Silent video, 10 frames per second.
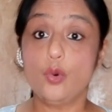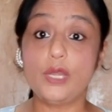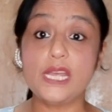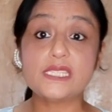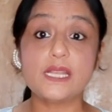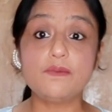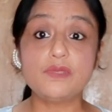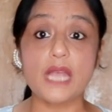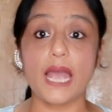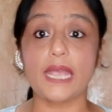उन्हें
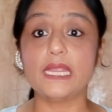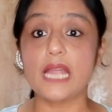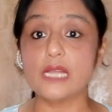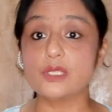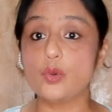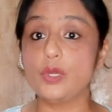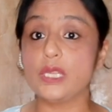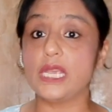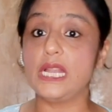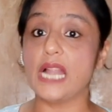समझाएं ताकि
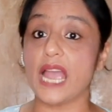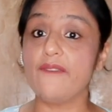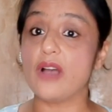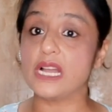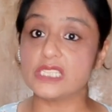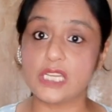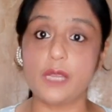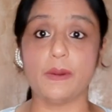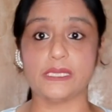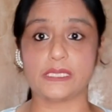उनकी लाइफ
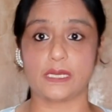अच्छी बन